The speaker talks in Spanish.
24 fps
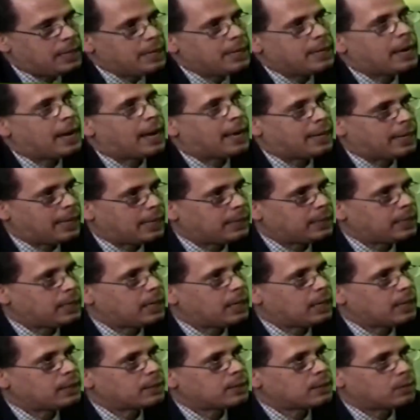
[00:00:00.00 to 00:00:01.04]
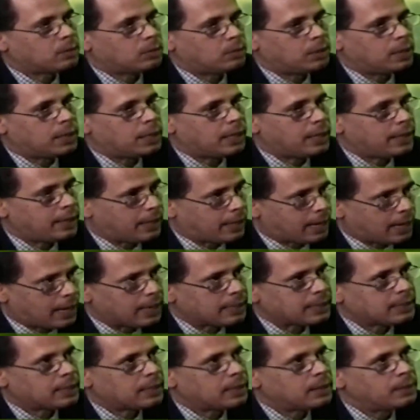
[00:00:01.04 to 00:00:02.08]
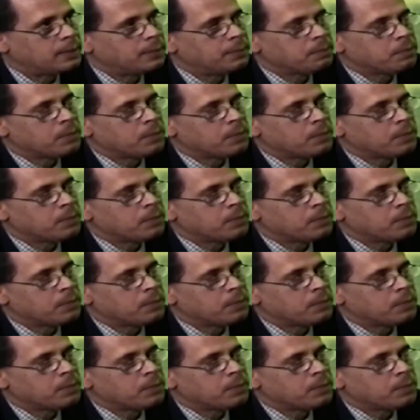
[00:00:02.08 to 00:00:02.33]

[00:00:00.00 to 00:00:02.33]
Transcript: líneas genéticas o líneas de raza